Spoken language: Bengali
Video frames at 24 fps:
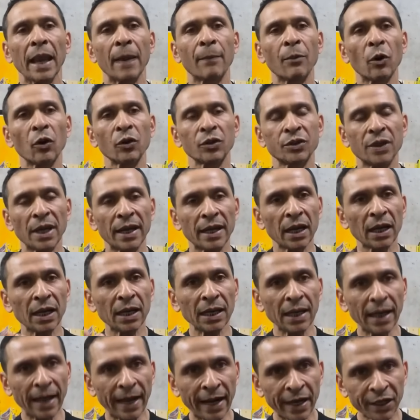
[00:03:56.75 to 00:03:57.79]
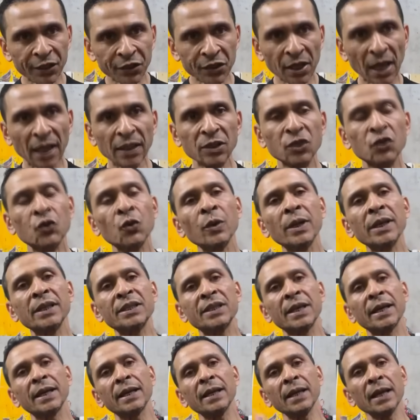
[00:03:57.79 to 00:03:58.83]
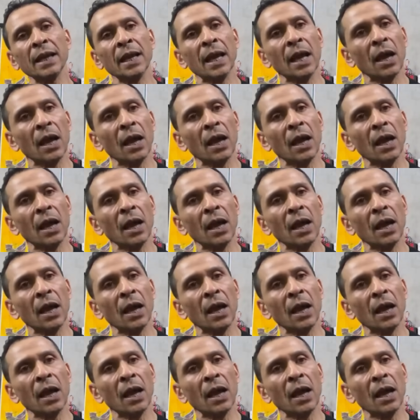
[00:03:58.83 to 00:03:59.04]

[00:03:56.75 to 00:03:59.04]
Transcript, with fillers: এবং জেনারেল এরশাদ শুনেছেন